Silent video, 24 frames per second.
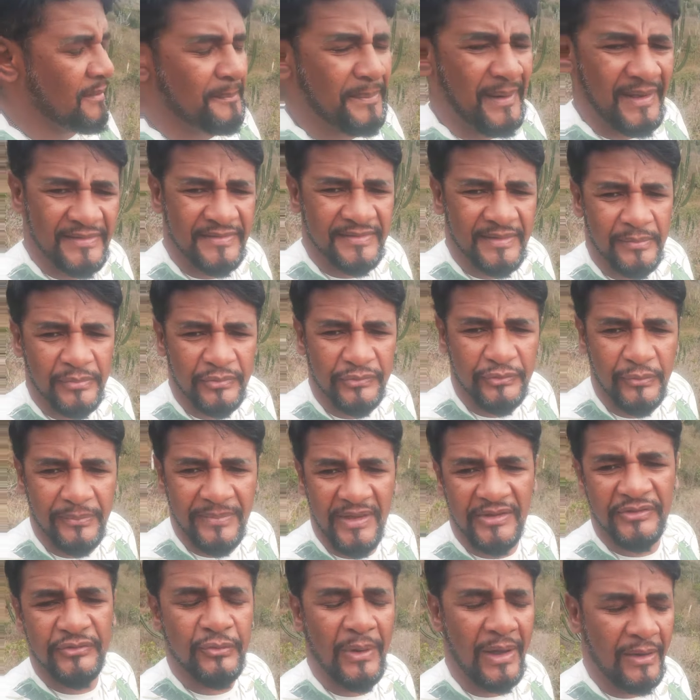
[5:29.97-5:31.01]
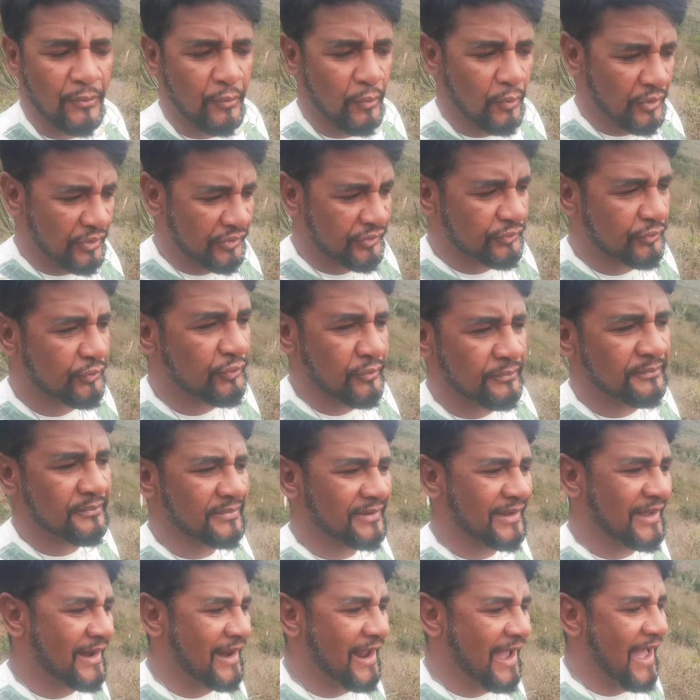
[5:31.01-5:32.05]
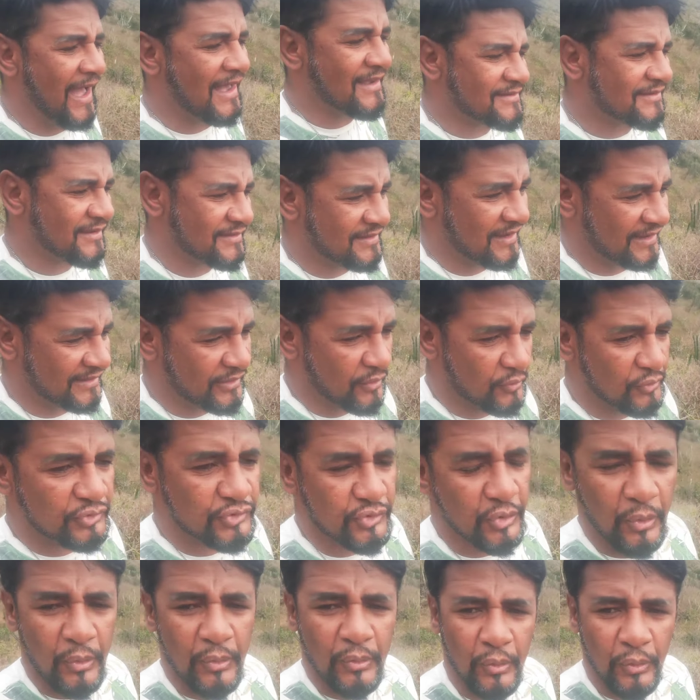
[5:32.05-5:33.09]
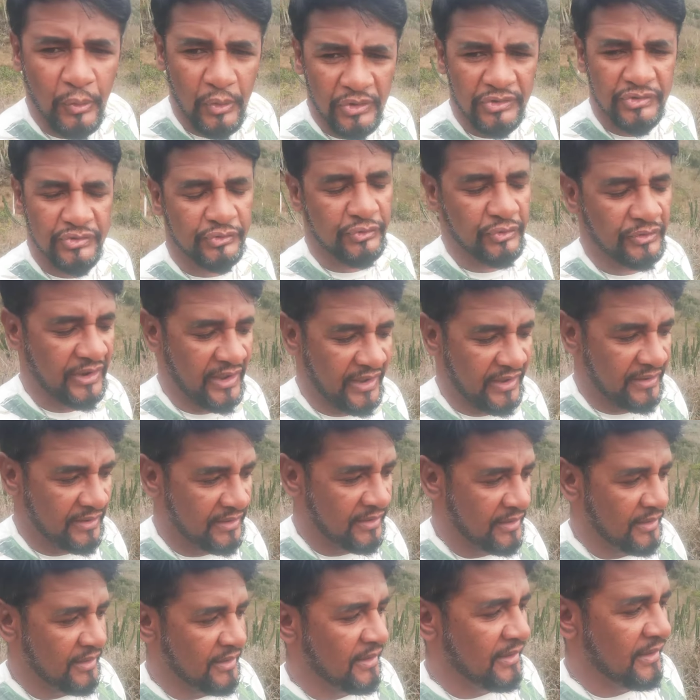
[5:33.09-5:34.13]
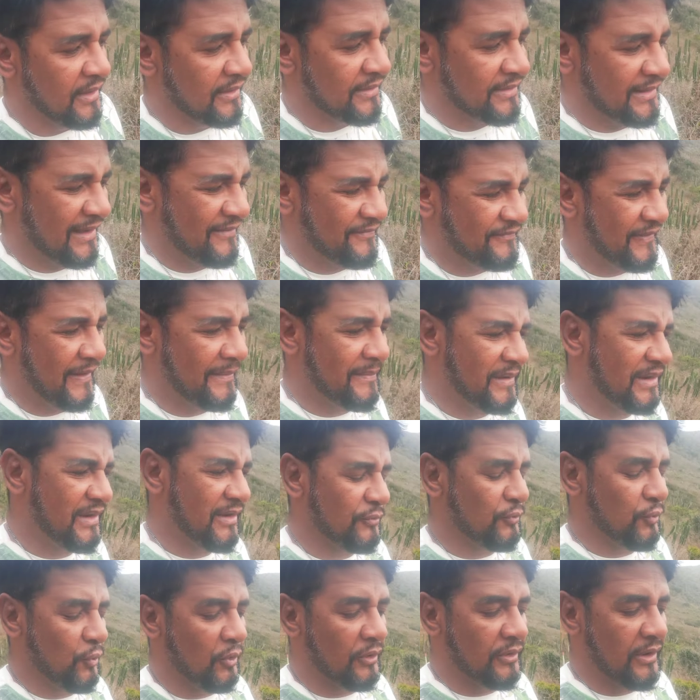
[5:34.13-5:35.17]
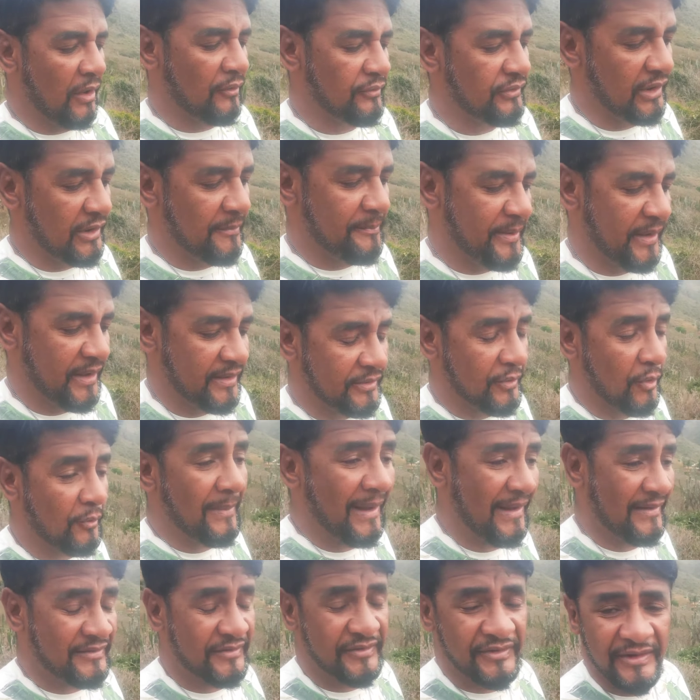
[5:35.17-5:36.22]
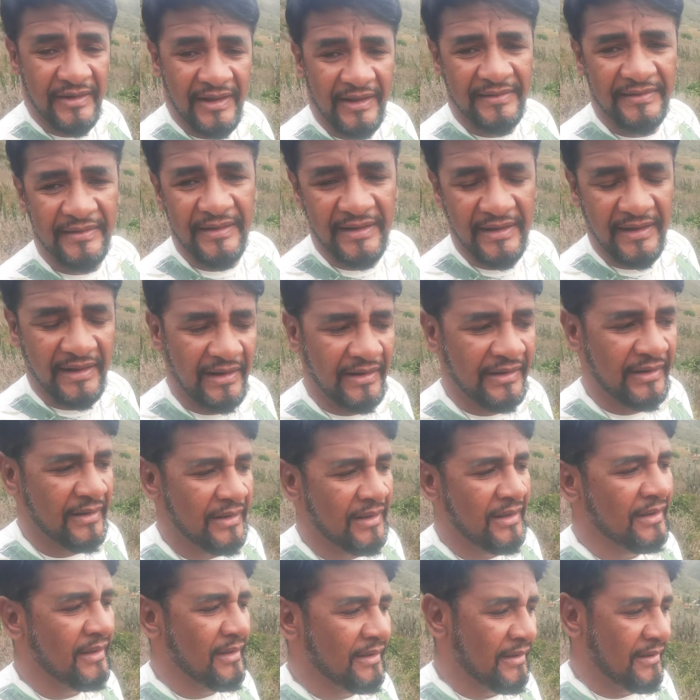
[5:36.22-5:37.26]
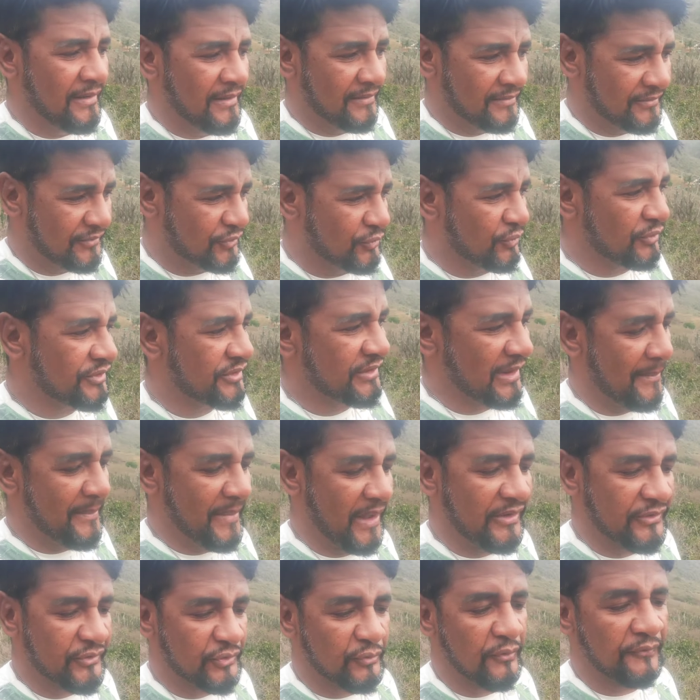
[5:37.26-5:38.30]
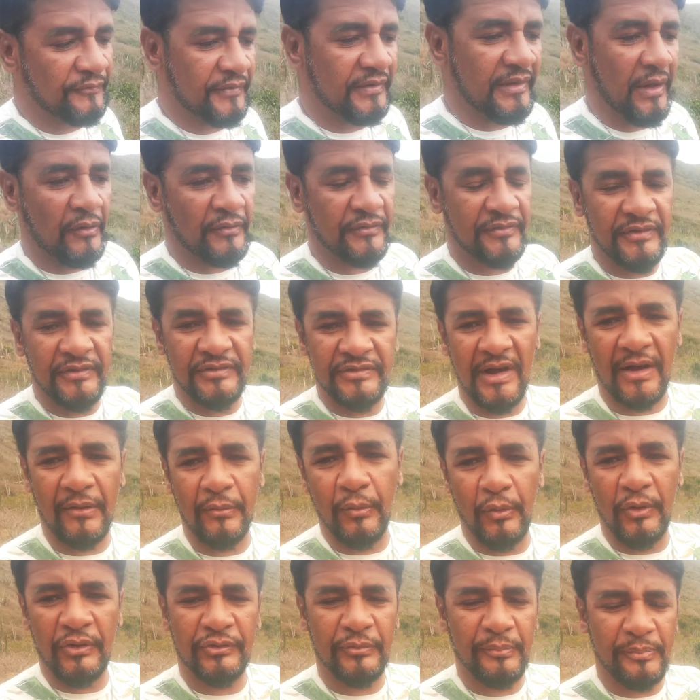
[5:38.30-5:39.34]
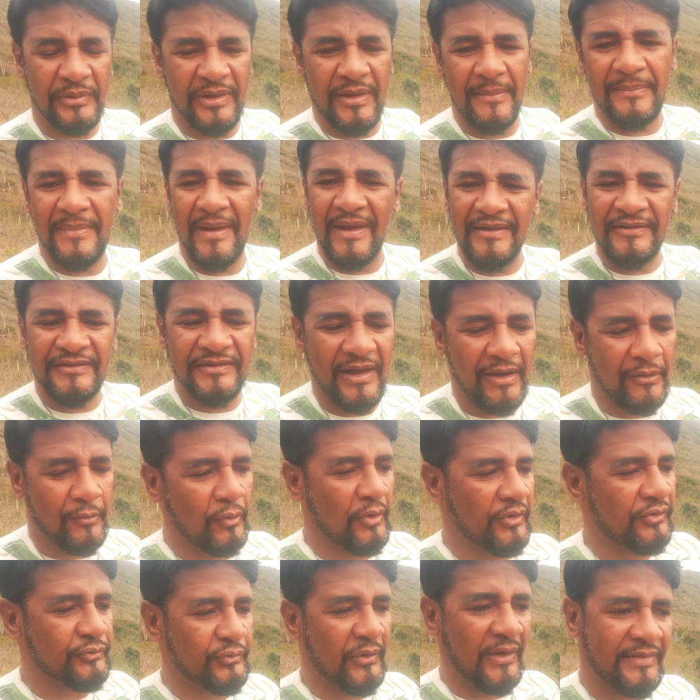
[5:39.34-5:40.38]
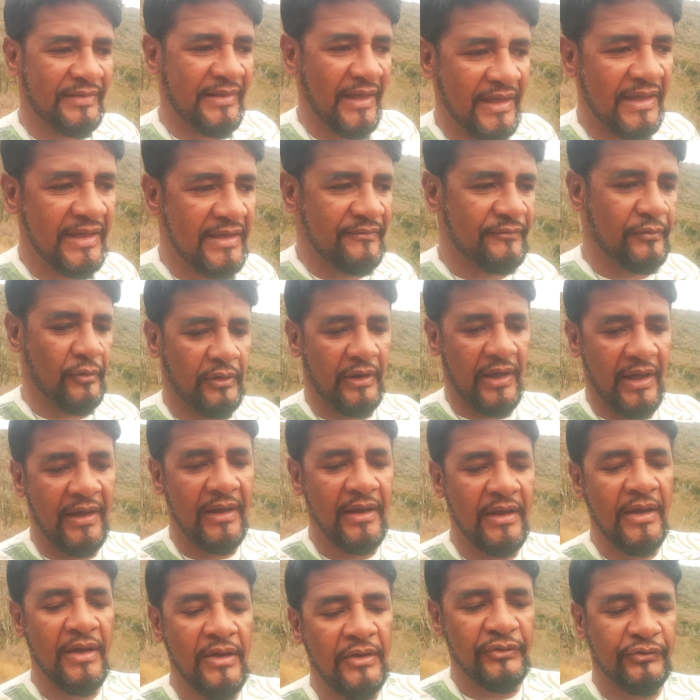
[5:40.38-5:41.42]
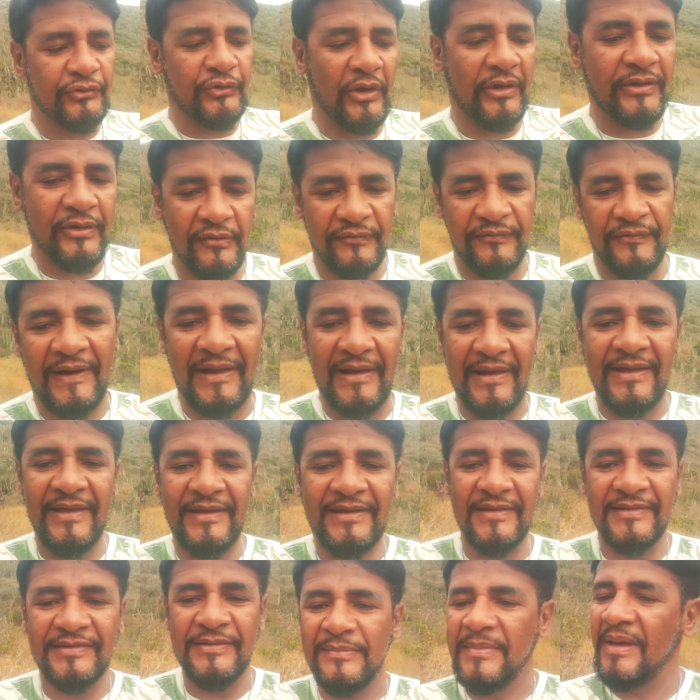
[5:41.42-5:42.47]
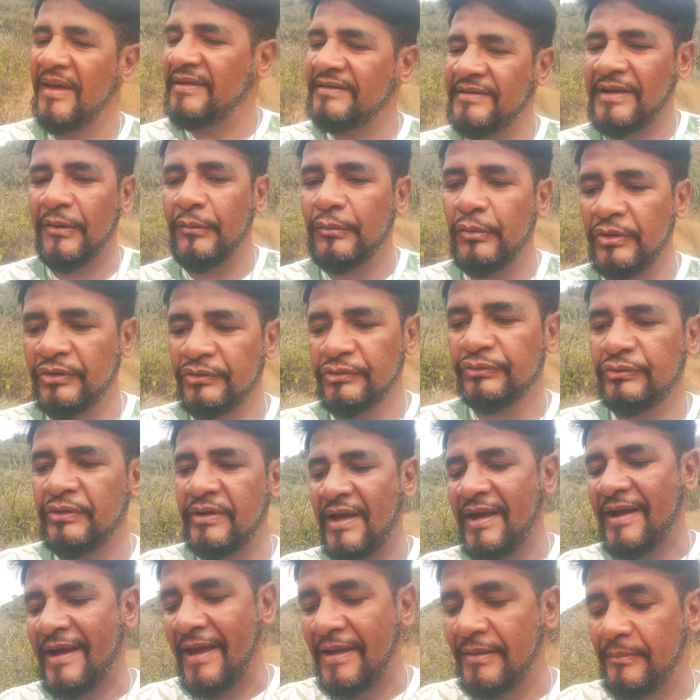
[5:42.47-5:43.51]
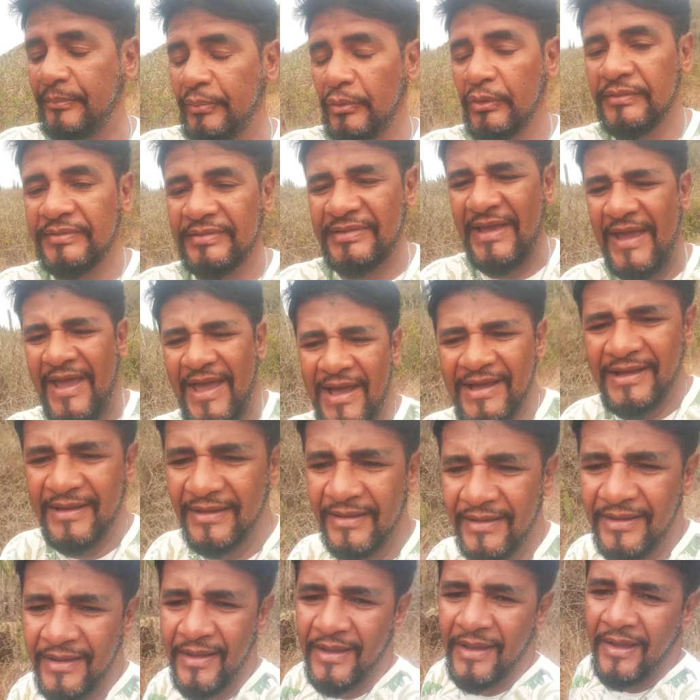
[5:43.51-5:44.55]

Passamos o mês do agosto, graças a Deus com gosto, né? Na família do Ronaldo ele perdeu uma tia dele justamente no finalzinho de agosto, porque mês de agosto é terrível, né? Só que eu falei que esse mês de agosto ia cair por terra,